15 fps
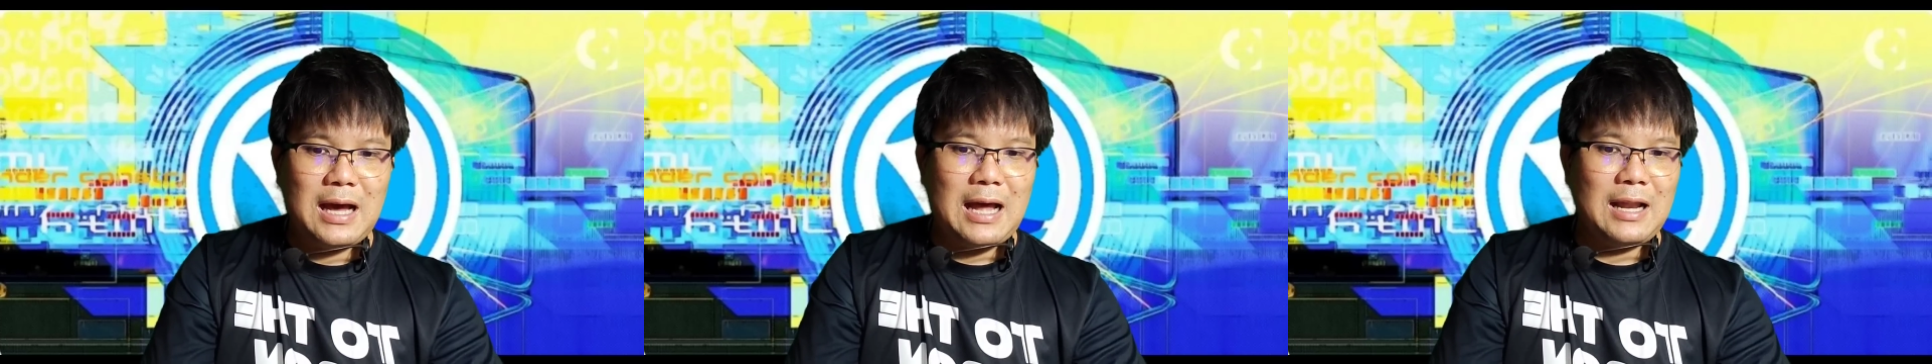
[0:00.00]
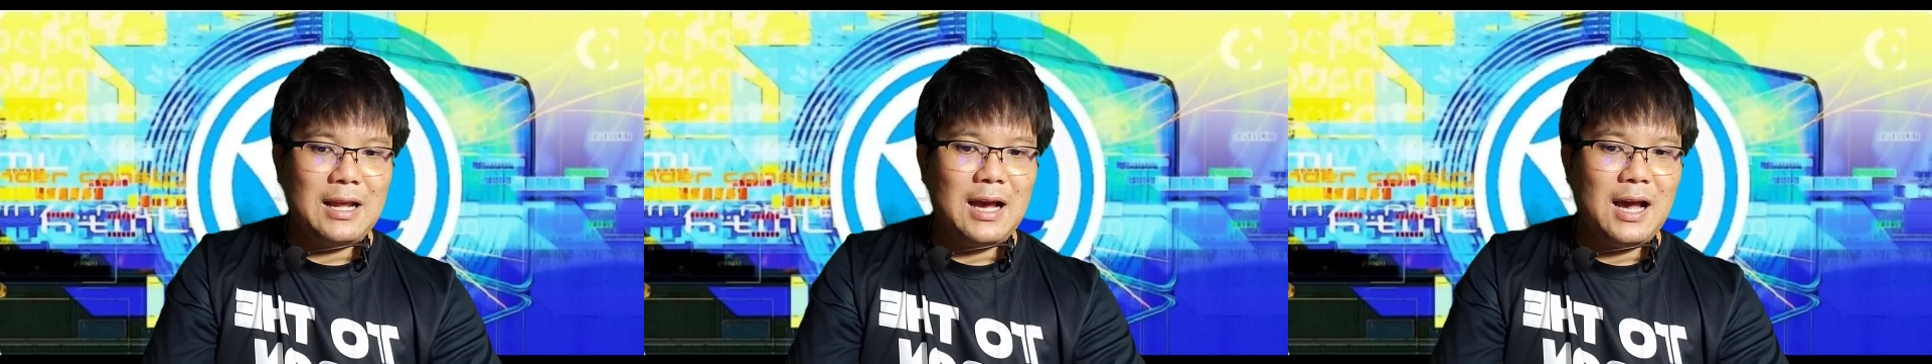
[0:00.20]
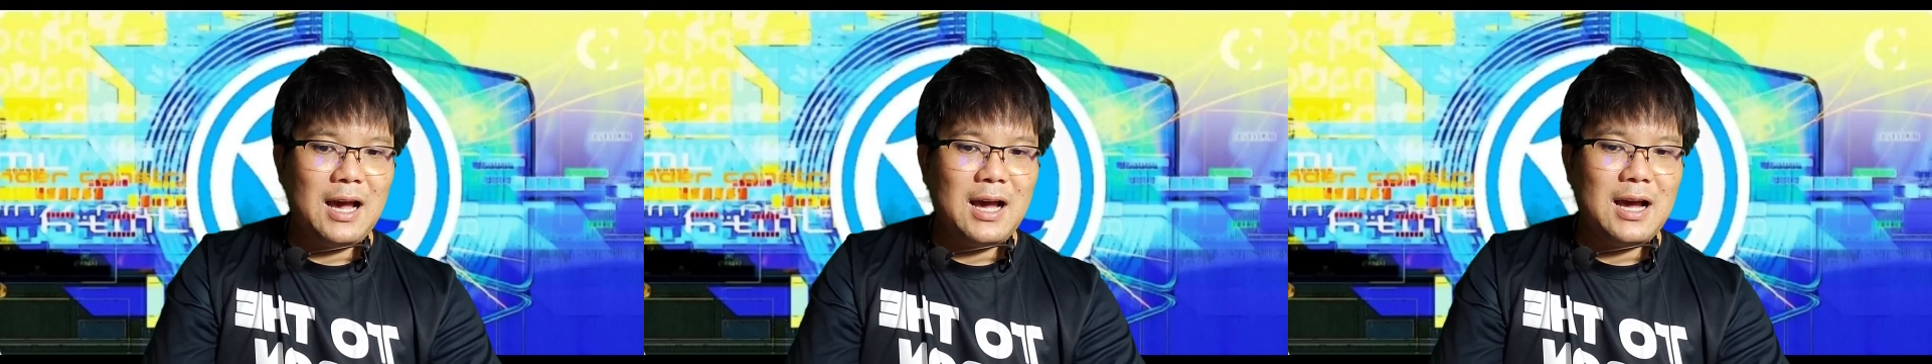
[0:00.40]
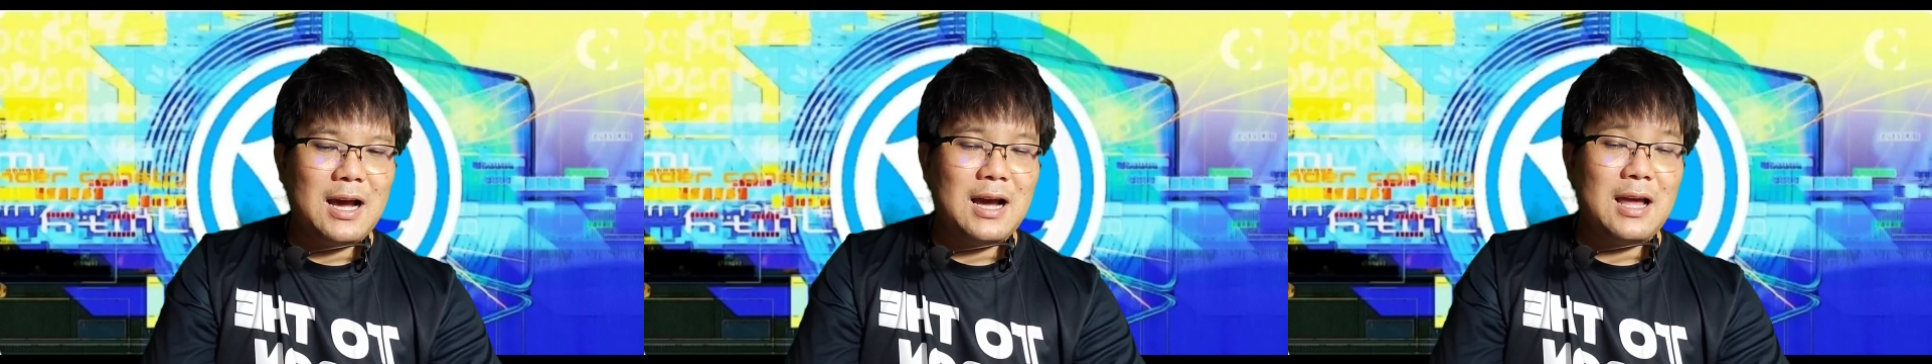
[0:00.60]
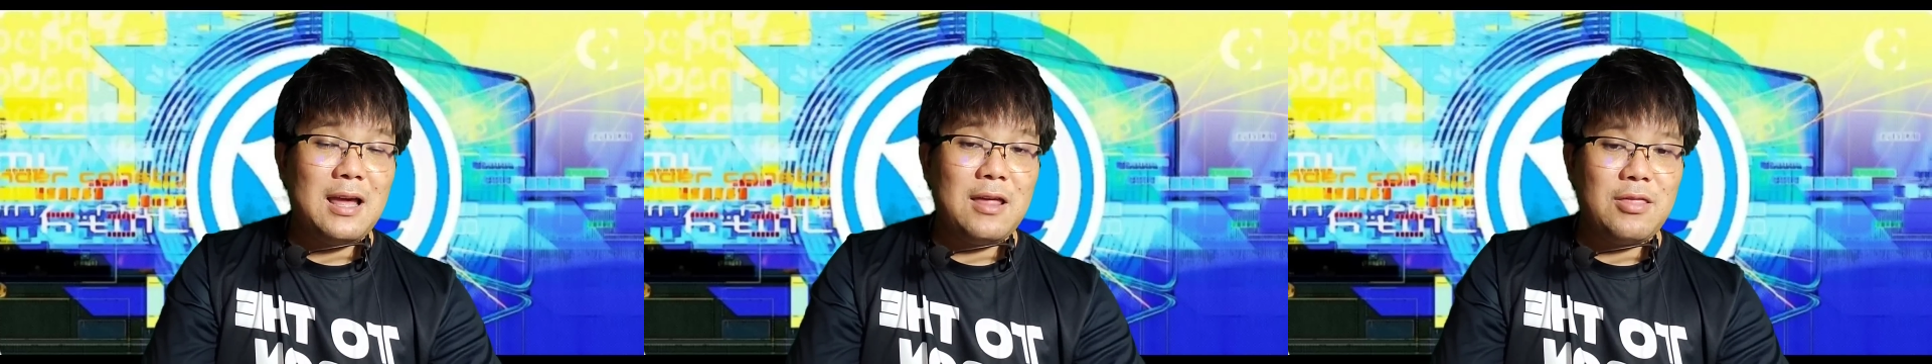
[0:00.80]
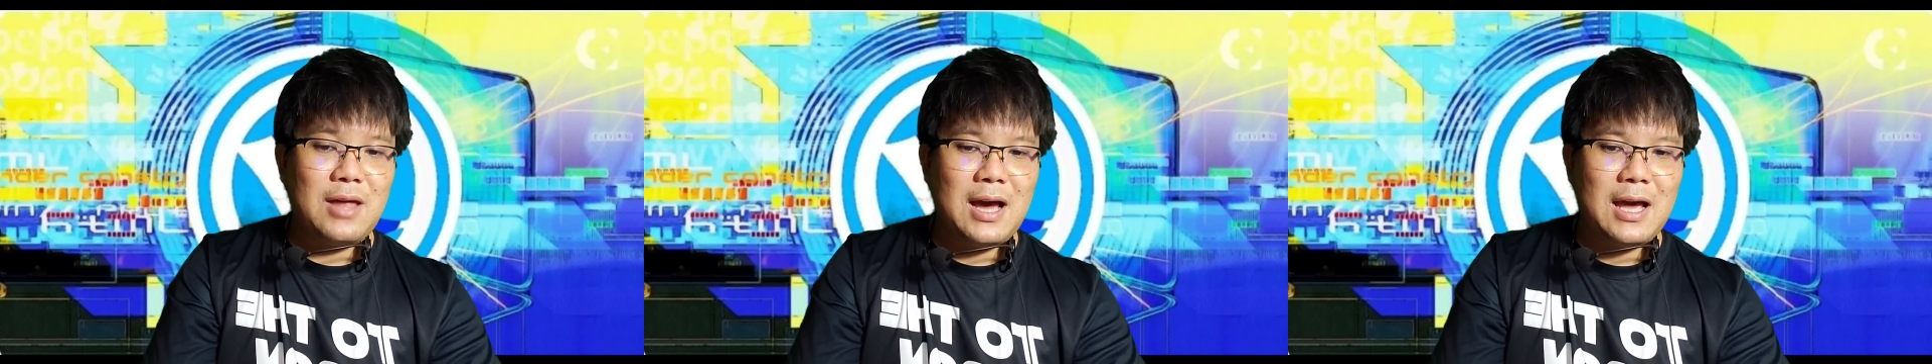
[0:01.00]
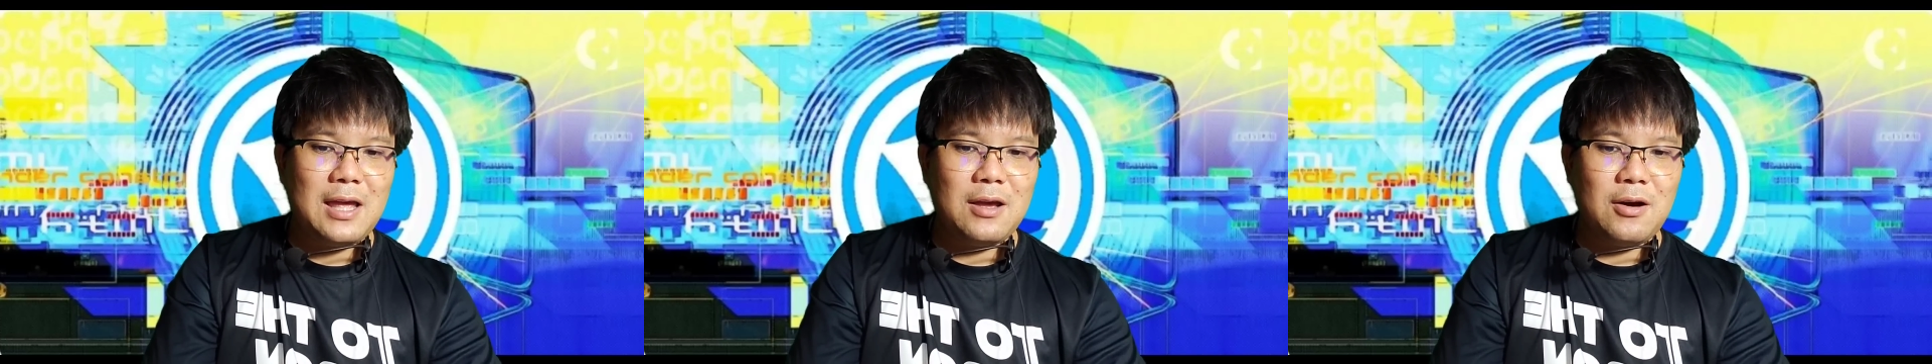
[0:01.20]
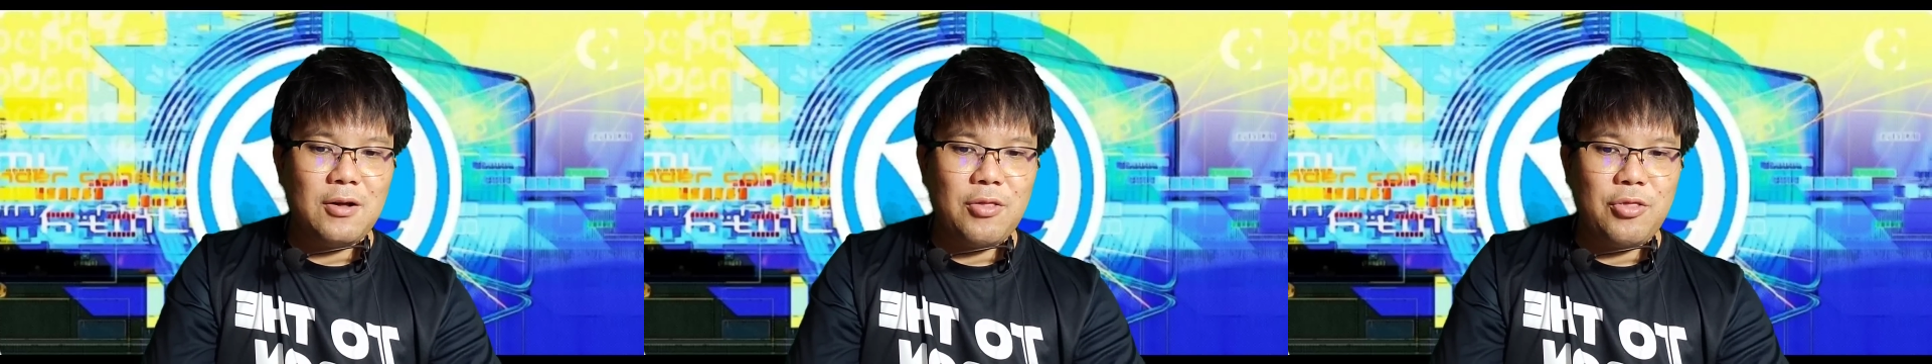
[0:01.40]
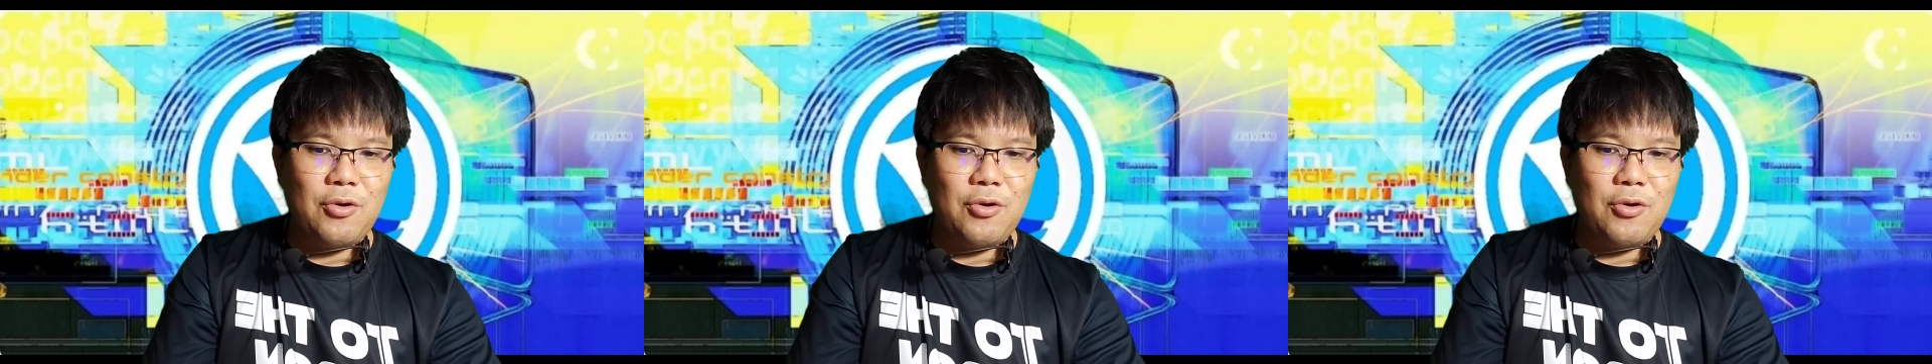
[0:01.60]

อ่านค่า อาร์ เอส ไอ ก็